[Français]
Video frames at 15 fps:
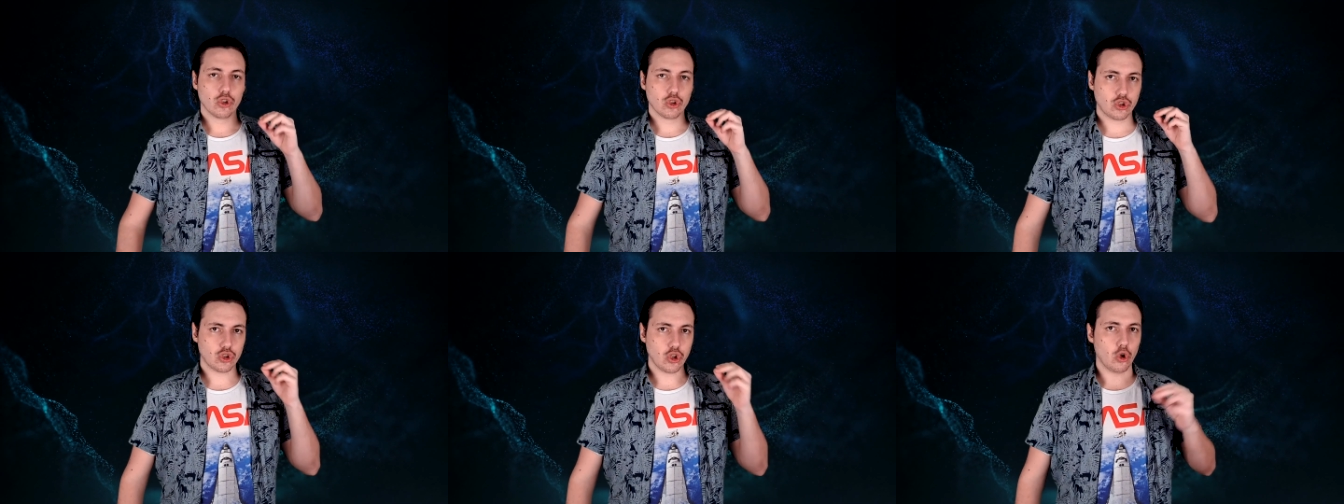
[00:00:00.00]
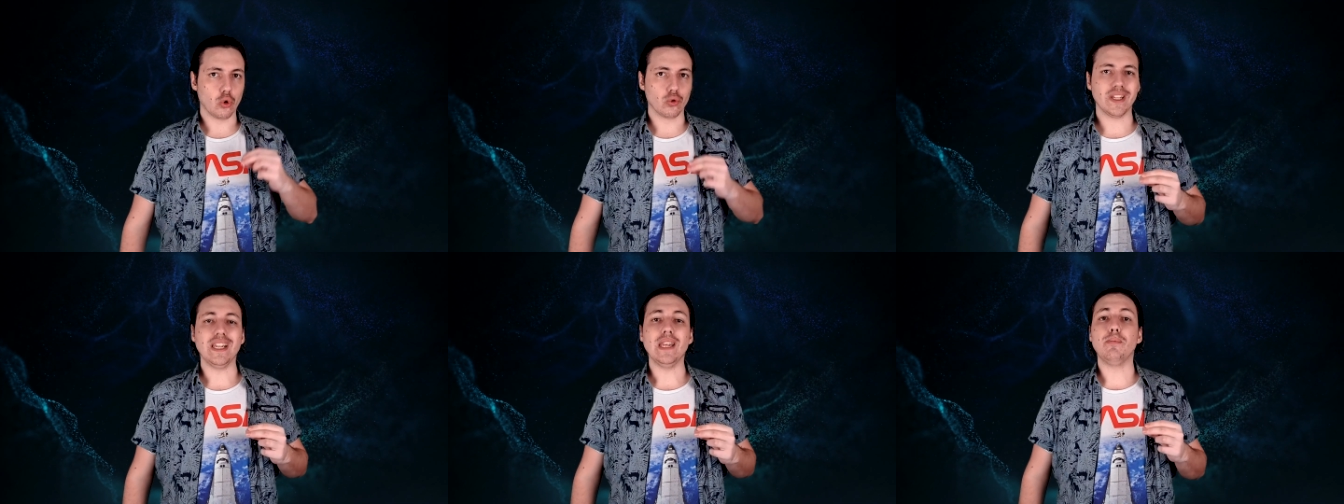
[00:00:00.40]
Sans
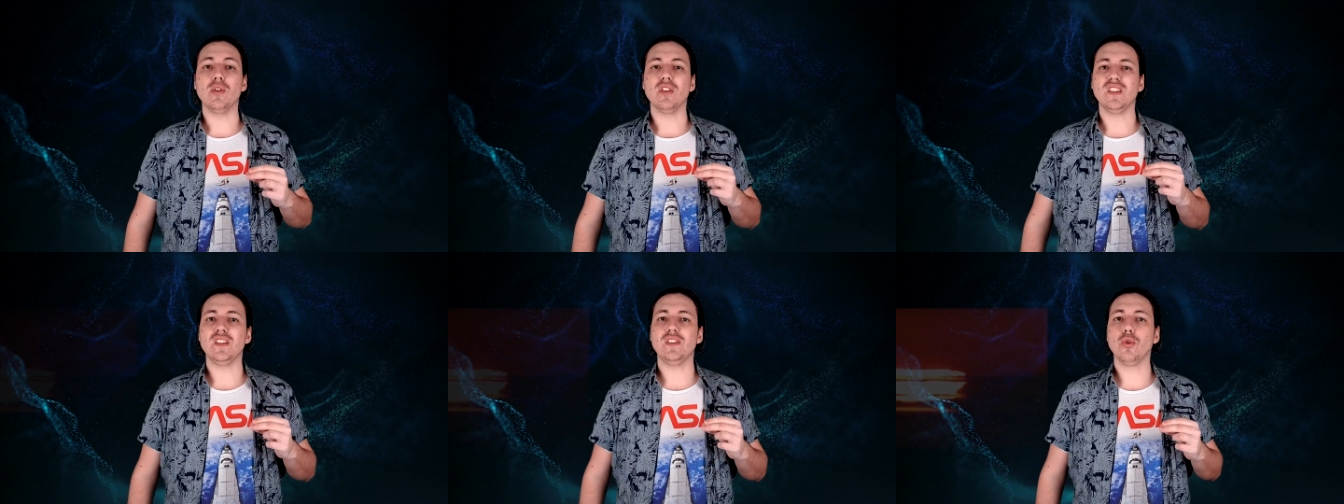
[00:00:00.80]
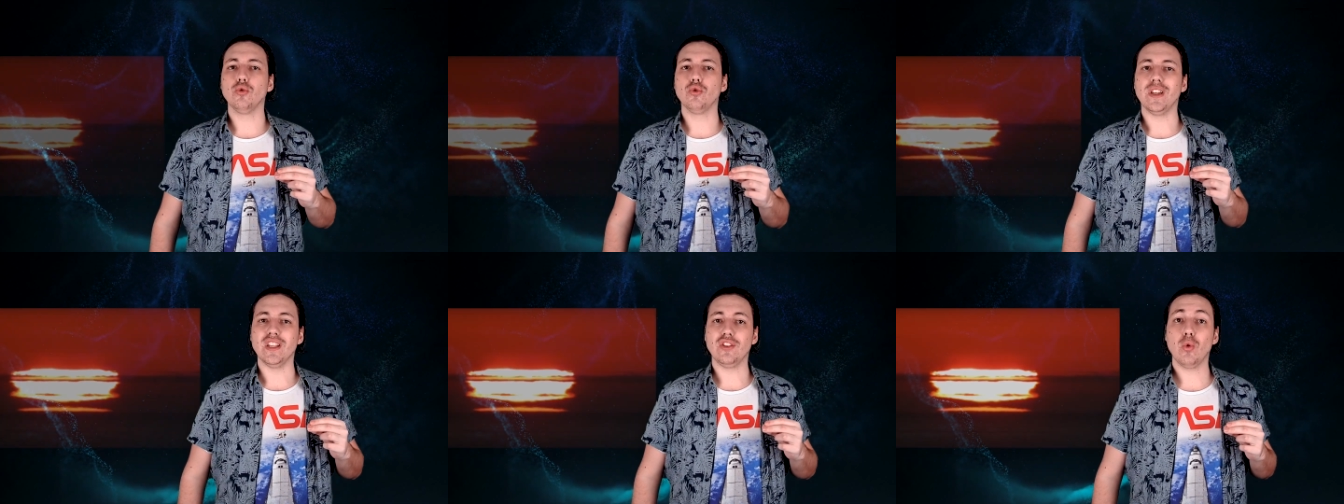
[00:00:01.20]
compter les positions
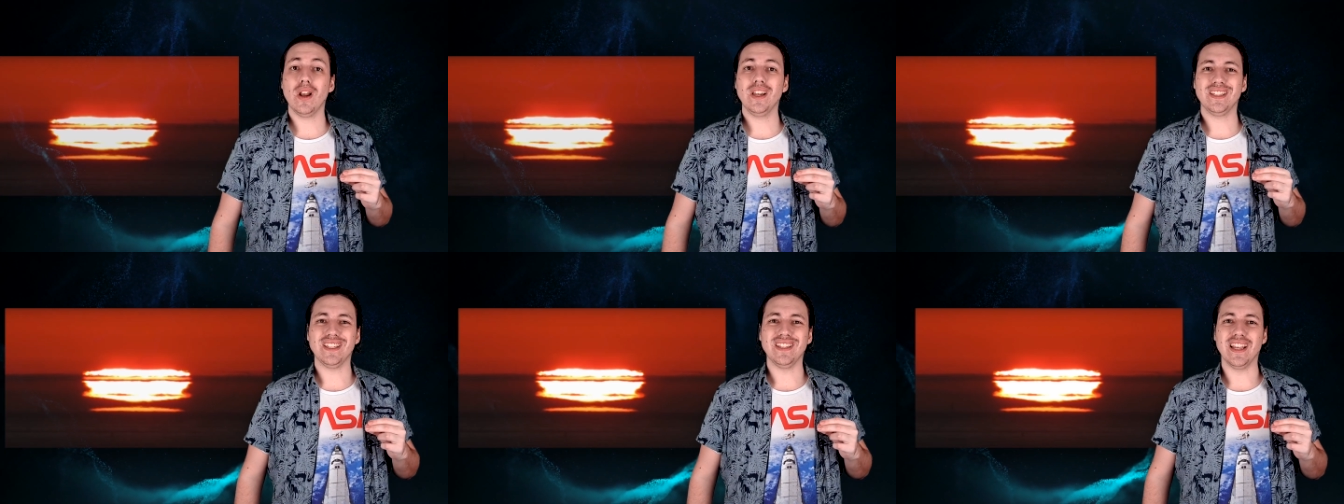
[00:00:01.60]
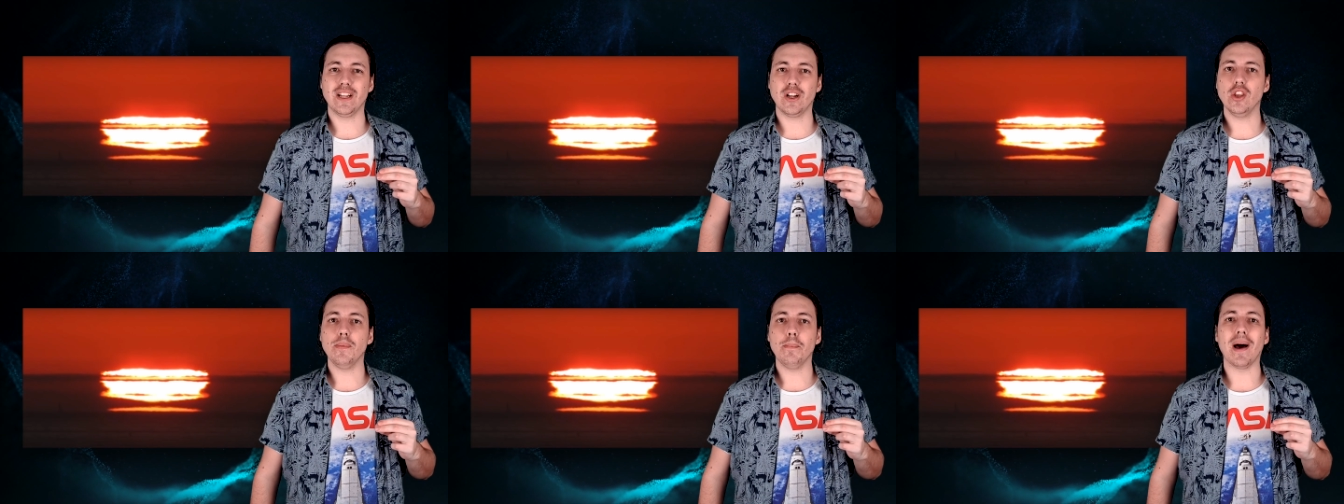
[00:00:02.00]
de l'étoile qui
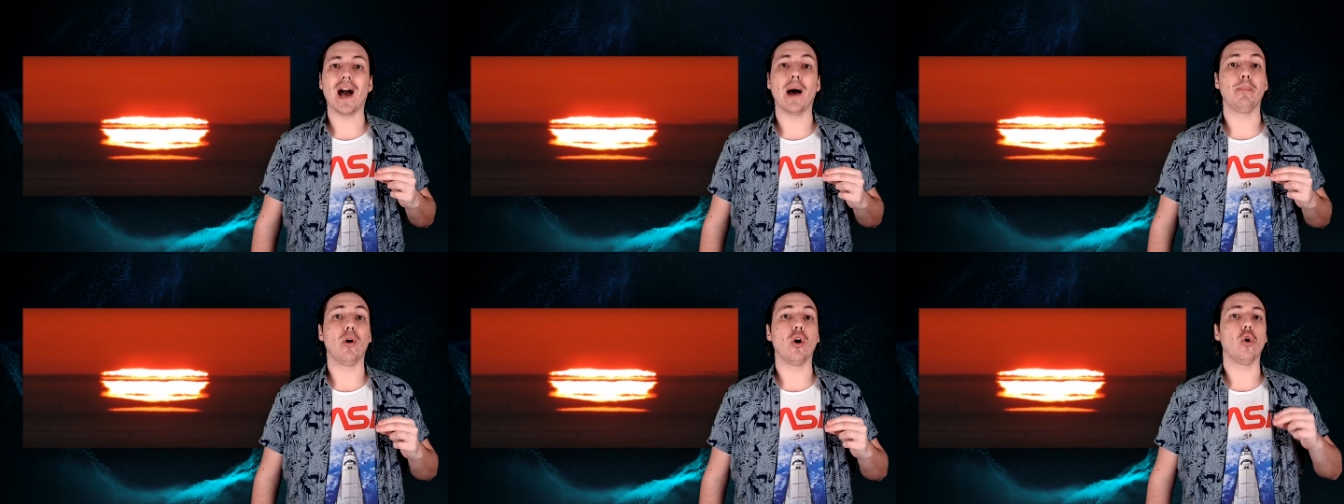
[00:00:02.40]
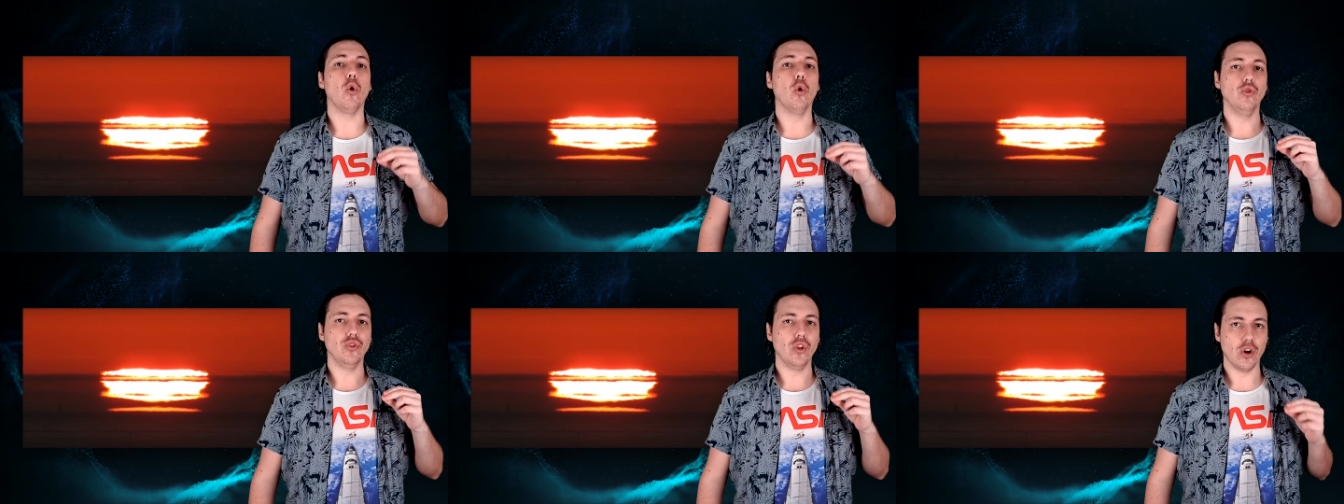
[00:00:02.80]
déconne par rapport
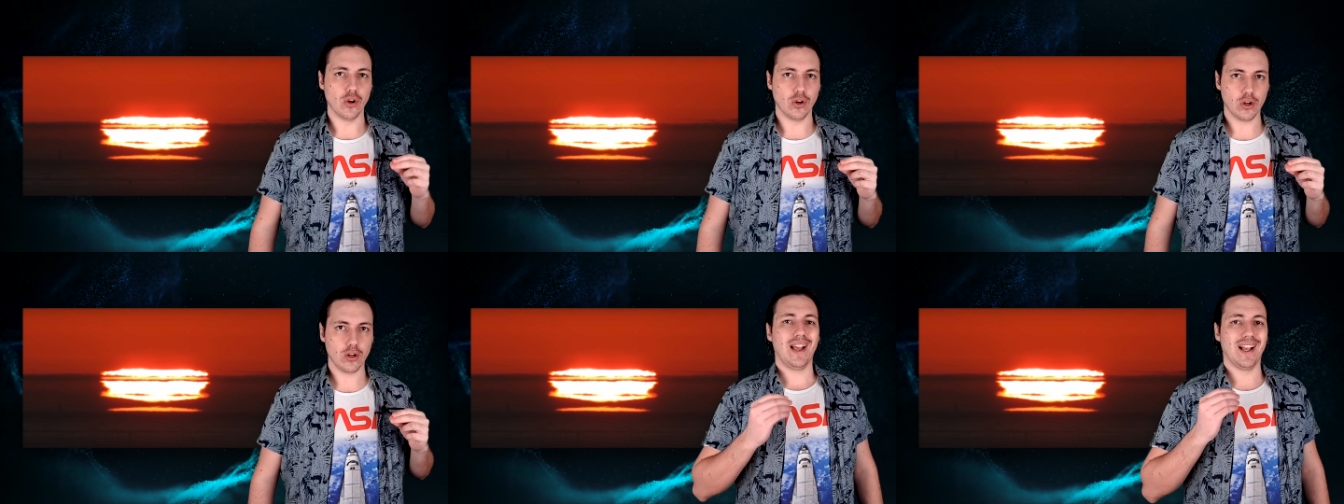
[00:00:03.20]
au nord,